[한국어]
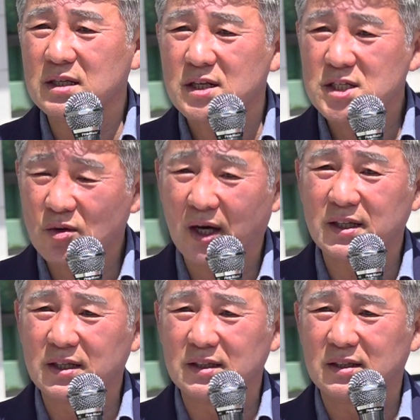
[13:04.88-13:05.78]
이것이
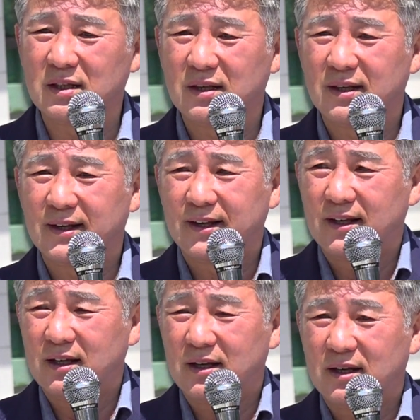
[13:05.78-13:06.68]
과연
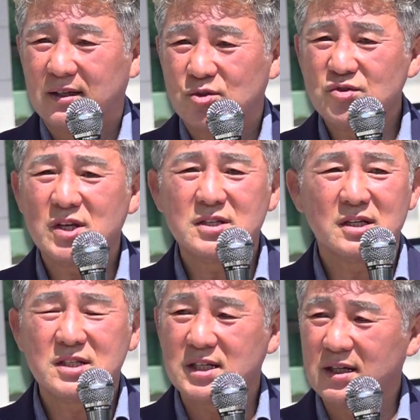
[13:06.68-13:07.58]
순천
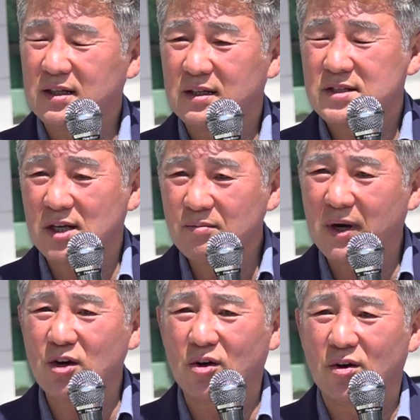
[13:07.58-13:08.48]
정치를
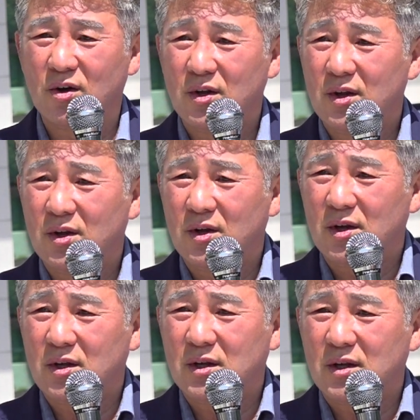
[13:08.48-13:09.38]
정말로
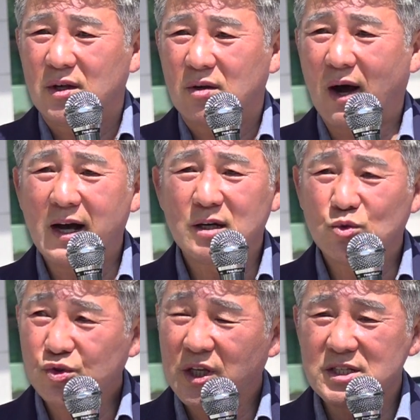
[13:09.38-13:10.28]
과거
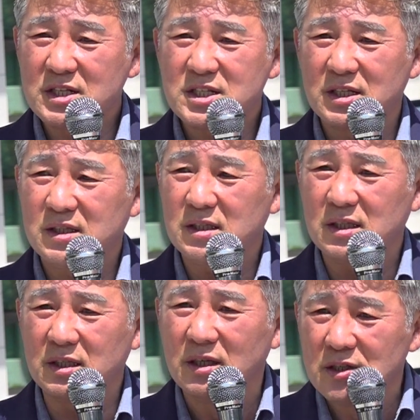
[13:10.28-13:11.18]
구태 정치는
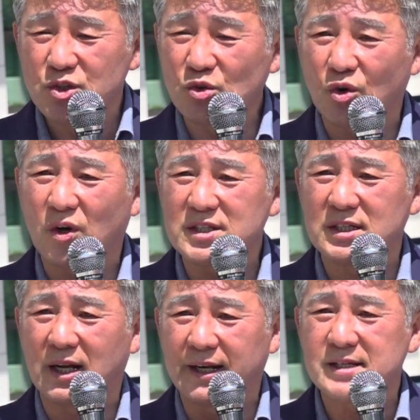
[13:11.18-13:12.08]
이럴
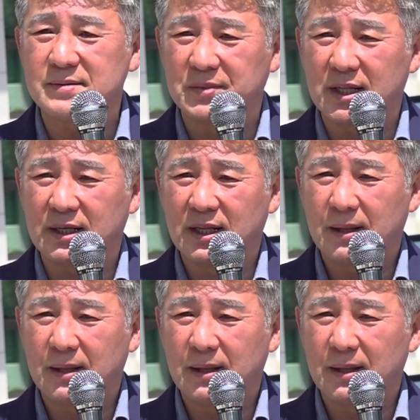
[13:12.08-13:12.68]
정도까지는 안 했습니다.